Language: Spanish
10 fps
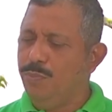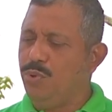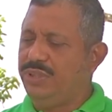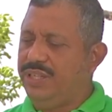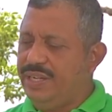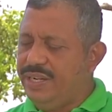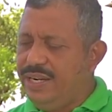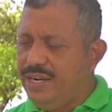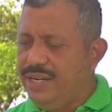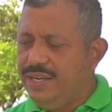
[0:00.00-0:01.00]

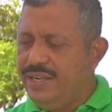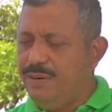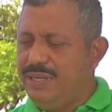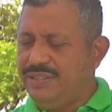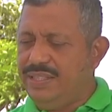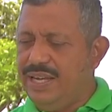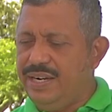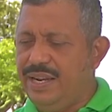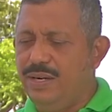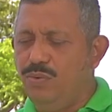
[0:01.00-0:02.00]
protegerla y
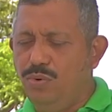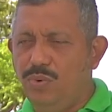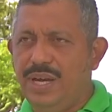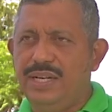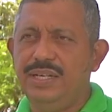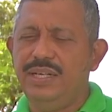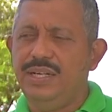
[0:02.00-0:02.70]
almacenarla en un lugar